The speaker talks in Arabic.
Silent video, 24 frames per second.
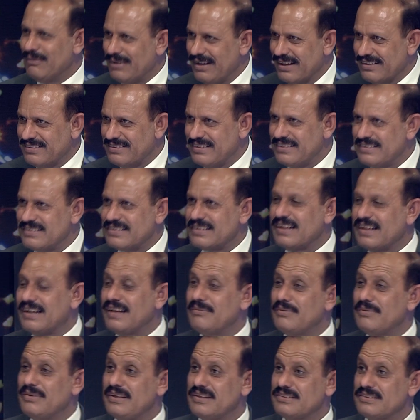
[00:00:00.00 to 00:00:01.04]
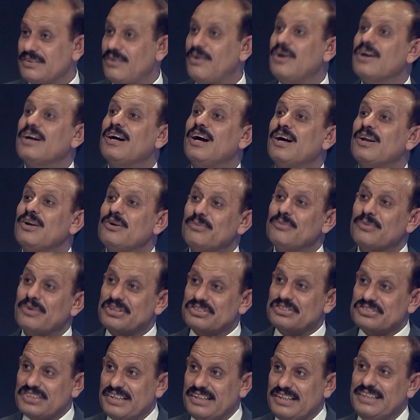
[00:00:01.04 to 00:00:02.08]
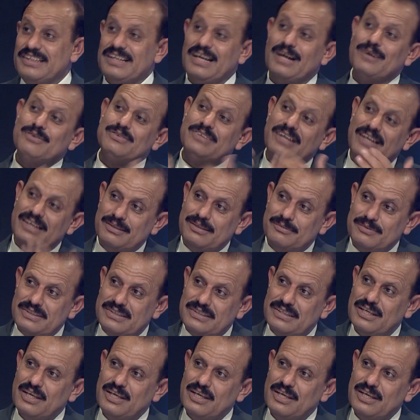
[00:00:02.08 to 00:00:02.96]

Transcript: الانتخابيه سواء كانوا مرشحين او داعمين